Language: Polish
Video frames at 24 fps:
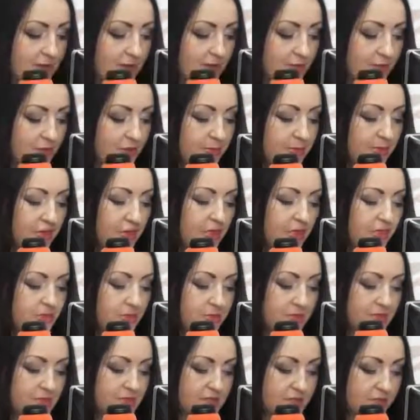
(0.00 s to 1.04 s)
Moimi
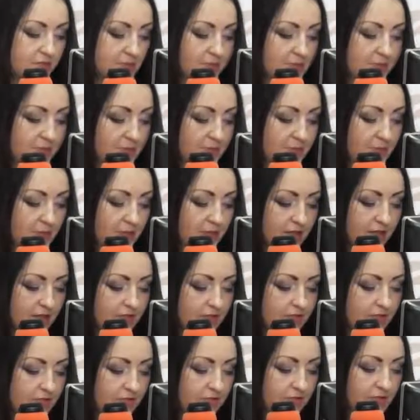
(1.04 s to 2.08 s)
gośćmi są dzisiaj Marek
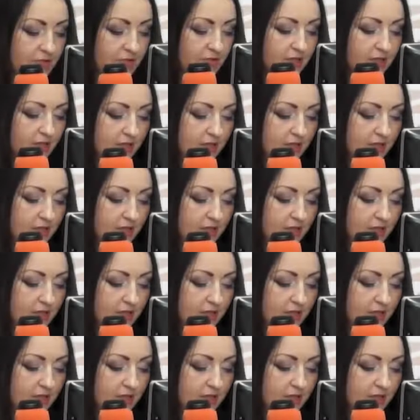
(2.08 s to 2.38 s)
Krzysztofiak,